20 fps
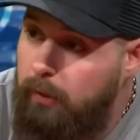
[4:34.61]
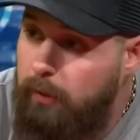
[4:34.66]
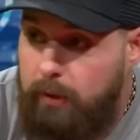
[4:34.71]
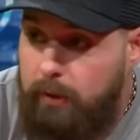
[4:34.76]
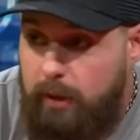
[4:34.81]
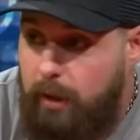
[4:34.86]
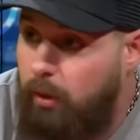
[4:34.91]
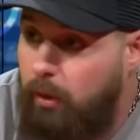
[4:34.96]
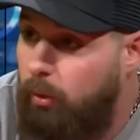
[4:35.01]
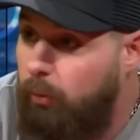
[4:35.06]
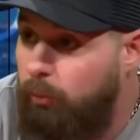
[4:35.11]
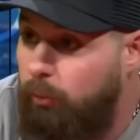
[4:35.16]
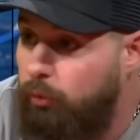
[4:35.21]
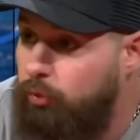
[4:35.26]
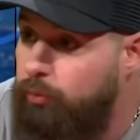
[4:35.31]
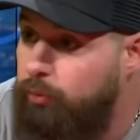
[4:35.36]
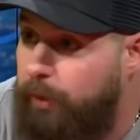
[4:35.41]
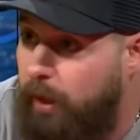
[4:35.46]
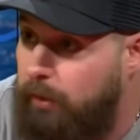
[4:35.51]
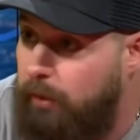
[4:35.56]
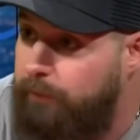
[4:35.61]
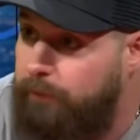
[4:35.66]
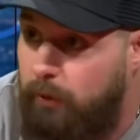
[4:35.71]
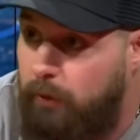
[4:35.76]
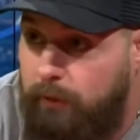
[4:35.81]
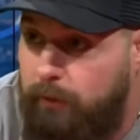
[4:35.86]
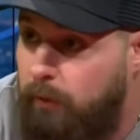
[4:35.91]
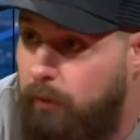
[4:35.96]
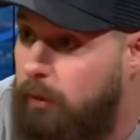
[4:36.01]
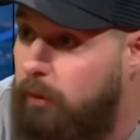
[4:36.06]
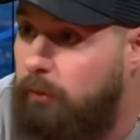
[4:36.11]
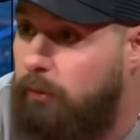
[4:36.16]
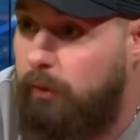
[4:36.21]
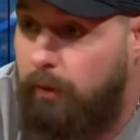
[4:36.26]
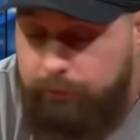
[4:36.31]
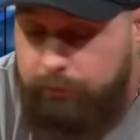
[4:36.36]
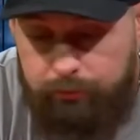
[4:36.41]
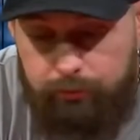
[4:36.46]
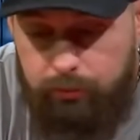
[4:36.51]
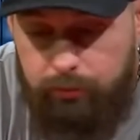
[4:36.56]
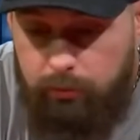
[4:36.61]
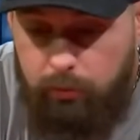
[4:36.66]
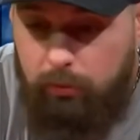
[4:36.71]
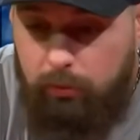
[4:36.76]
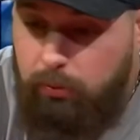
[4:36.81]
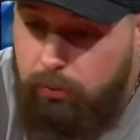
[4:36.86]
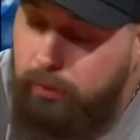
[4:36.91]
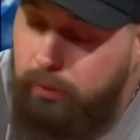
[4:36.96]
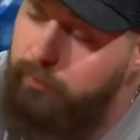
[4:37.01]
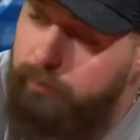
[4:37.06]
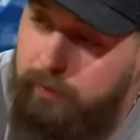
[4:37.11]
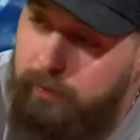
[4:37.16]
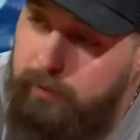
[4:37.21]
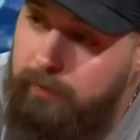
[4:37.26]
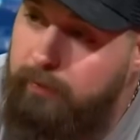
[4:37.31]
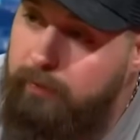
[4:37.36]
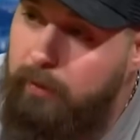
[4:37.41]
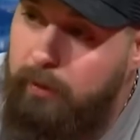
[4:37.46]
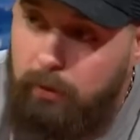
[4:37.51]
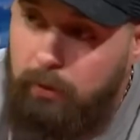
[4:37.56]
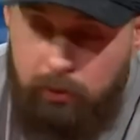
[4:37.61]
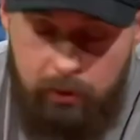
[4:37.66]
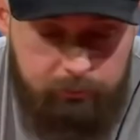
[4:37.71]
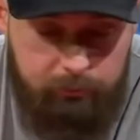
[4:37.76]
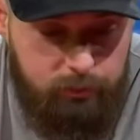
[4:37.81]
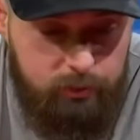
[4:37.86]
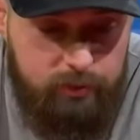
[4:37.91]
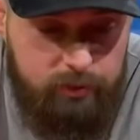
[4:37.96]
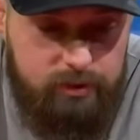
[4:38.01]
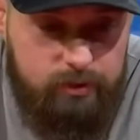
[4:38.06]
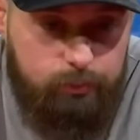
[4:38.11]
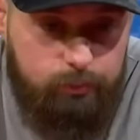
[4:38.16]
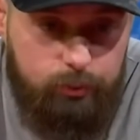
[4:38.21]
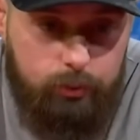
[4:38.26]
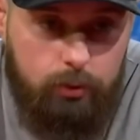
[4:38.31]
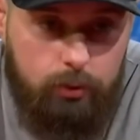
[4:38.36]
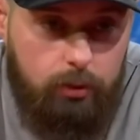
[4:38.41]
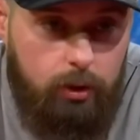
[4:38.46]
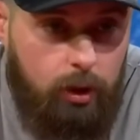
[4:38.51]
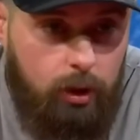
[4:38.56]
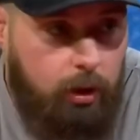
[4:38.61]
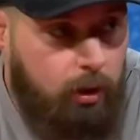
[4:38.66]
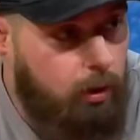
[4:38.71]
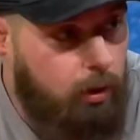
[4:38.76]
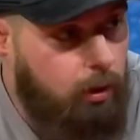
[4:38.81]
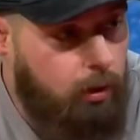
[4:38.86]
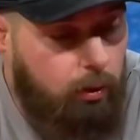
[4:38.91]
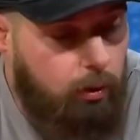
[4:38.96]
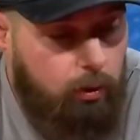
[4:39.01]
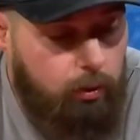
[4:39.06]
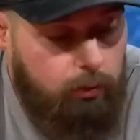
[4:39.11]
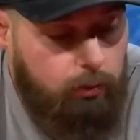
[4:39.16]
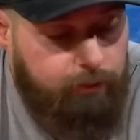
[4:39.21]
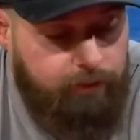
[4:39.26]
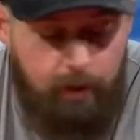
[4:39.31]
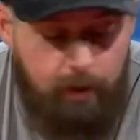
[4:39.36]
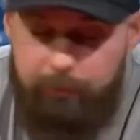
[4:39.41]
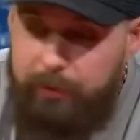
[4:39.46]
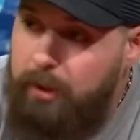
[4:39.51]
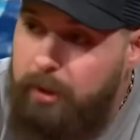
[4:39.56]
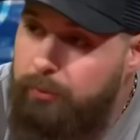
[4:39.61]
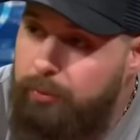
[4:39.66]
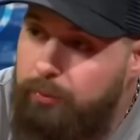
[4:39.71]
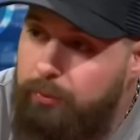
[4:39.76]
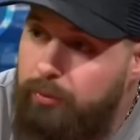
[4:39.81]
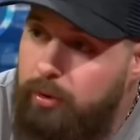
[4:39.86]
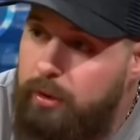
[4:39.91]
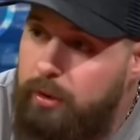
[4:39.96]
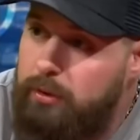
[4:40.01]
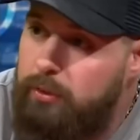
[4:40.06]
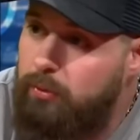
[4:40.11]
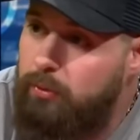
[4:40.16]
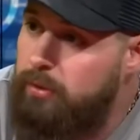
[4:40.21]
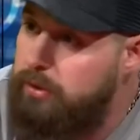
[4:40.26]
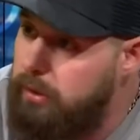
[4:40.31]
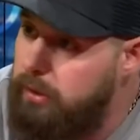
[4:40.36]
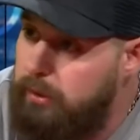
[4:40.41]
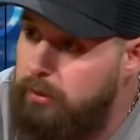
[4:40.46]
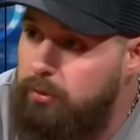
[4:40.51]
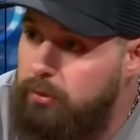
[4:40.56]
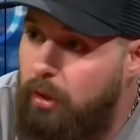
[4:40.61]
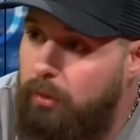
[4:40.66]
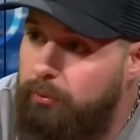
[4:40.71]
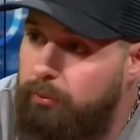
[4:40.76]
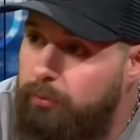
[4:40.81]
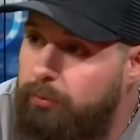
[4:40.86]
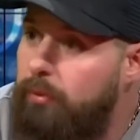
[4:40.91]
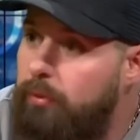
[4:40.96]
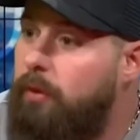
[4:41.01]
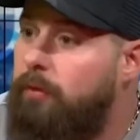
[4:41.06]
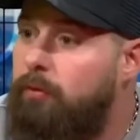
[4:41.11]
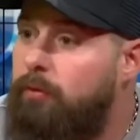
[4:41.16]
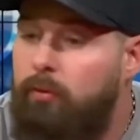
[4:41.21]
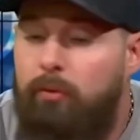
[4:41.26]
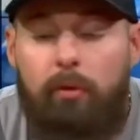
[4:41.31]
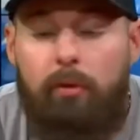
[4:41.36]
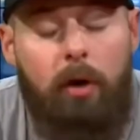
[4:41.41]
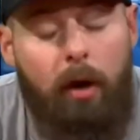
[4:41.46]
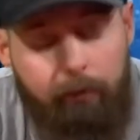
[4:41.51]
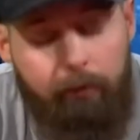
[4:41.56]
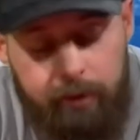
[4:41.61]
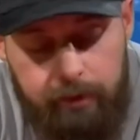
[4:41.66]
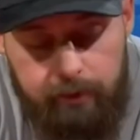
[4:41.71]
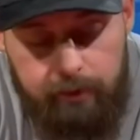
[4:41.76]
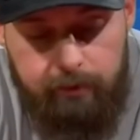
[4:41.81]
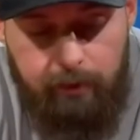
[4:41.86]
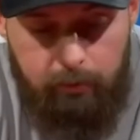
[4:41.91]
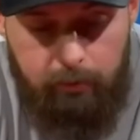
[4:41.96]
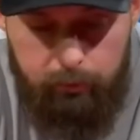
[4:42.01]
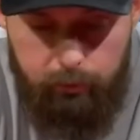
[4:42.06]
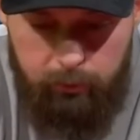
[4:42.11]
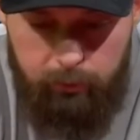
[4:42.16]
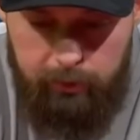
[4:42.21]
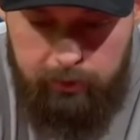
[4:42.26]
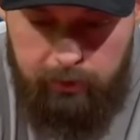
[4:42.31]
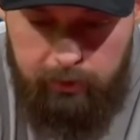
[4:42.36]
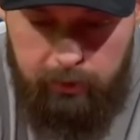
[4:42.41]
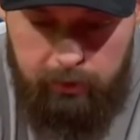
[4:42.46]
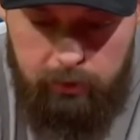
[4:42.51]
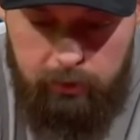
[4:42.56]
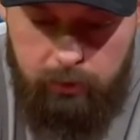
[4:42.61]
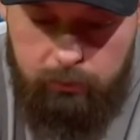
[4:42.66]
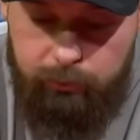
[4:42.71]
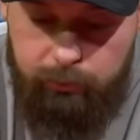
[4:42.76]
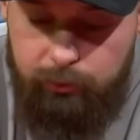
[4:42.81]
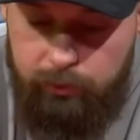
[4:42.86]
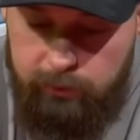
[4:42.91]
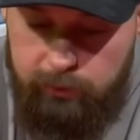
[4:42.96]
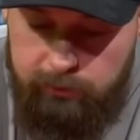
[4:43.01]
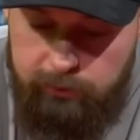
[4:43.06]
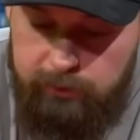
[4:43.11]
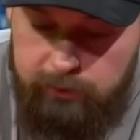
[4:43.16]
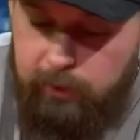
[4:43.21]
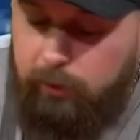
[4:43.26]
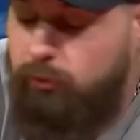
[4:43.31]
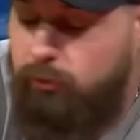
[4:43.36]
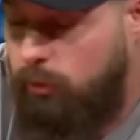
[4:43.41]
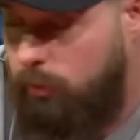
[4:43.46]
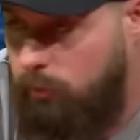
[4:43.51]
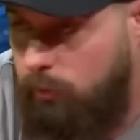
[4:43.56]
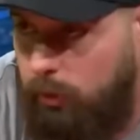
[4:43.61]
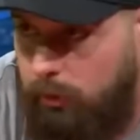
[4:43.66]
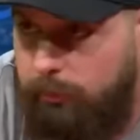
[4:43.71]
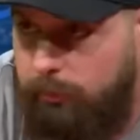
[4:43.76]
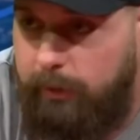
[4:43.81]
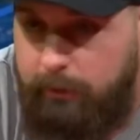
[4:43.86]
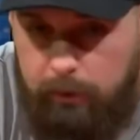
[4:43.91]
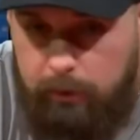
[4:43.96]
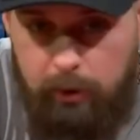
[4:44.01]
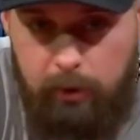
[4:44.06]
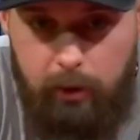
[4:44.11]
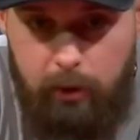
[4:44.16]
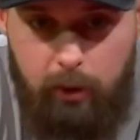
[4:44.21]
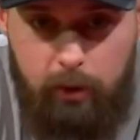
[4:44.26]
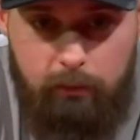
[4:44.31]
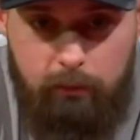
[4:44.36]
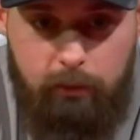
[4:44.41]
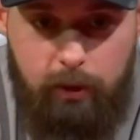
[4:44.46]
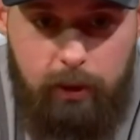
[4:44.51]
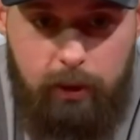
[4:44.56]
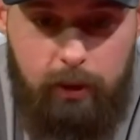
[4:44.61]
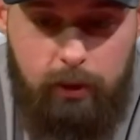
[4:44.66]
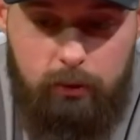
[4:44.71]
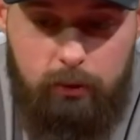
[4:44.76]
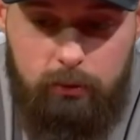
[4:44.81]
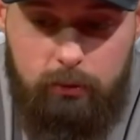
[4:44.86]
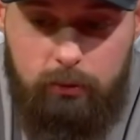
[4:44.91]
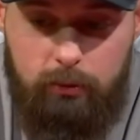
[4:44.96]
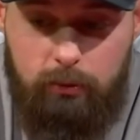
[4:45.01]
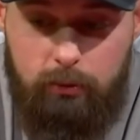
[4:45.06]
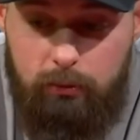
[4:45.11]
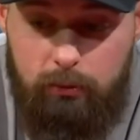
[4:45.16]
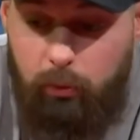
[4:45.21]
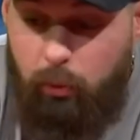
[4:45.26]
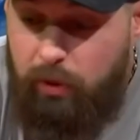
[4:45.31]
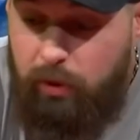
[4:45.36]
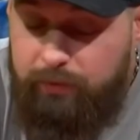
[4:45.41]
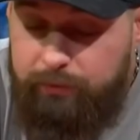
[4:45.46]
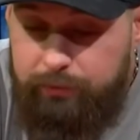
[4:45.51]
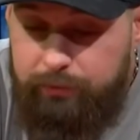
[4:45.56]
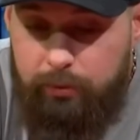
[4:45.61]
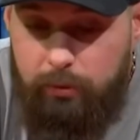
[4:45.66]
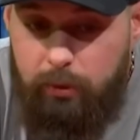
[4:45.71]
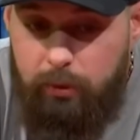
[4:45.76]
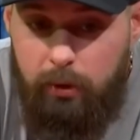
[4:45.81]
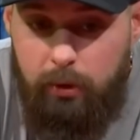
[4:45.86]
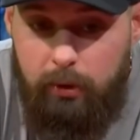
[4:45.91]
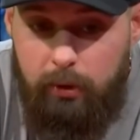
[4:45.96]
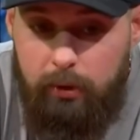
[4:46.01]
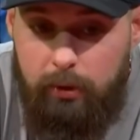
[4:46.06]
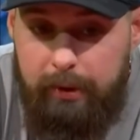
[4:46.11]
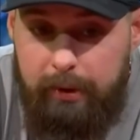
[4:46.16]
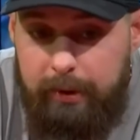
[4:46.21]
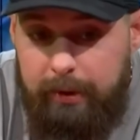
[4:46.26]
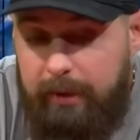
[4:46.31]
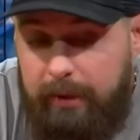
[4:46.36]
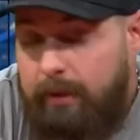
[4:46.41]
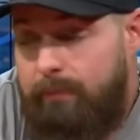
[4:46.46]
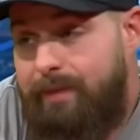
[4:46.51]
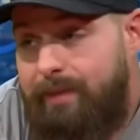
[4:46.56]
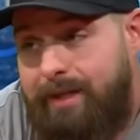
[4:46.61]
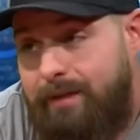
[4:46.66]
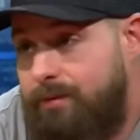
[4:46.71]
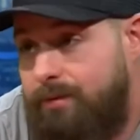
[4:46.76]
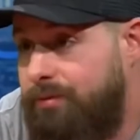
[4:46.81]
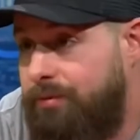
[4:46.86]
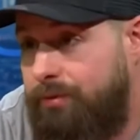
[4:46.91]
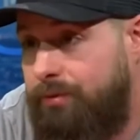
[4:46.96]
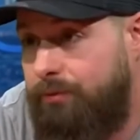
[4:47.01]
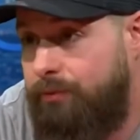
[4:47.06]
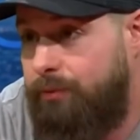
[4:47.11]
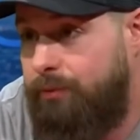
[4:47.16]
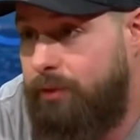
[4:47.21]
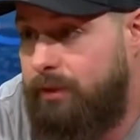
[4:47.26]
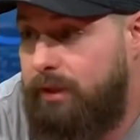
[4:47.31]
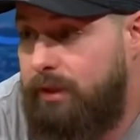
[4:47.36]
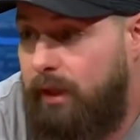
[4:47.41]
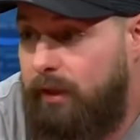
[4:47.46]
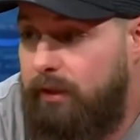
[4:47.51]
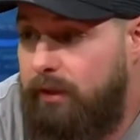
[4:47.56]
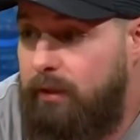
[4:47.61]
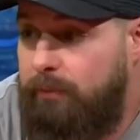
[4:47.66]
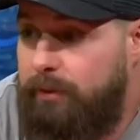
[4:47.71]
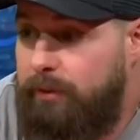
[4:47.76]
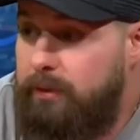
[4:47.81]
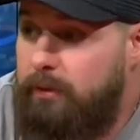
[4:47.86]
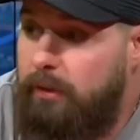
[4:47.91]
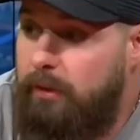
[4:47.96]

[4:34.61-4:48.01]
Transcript: C'est-à-dire a répondu par la force. Hein. On a vu euh, utiliser euh, la police pour euh, frapper la population, tirer sur la population avec des armes non létales, hein, comme toutes les dictatures molles. Mais voilà, on l'a vu. Et bah, du coup, le mouvement s'est arrêté parce